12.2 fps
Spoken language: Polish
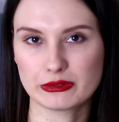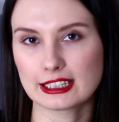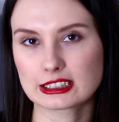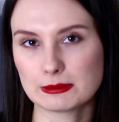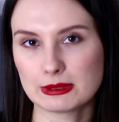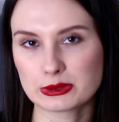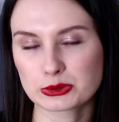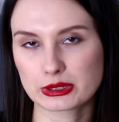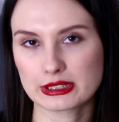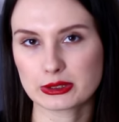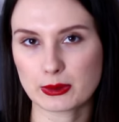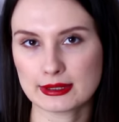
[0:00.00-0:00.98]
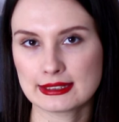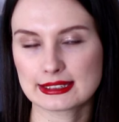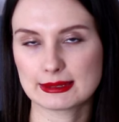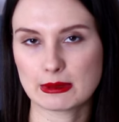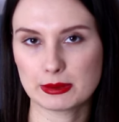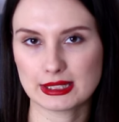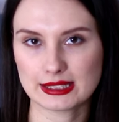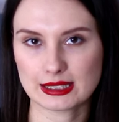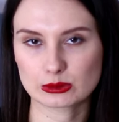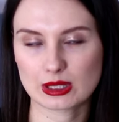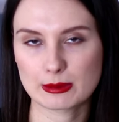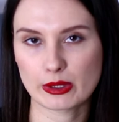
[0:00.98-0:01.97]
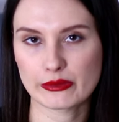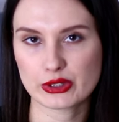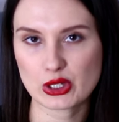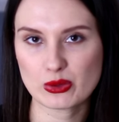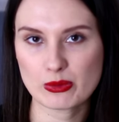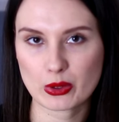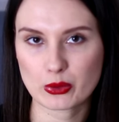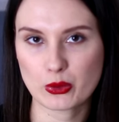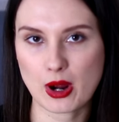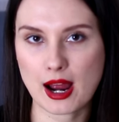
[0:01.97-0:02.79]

Także będą tutaj dokładnie te same pytania, które miałam w zeszłym roku,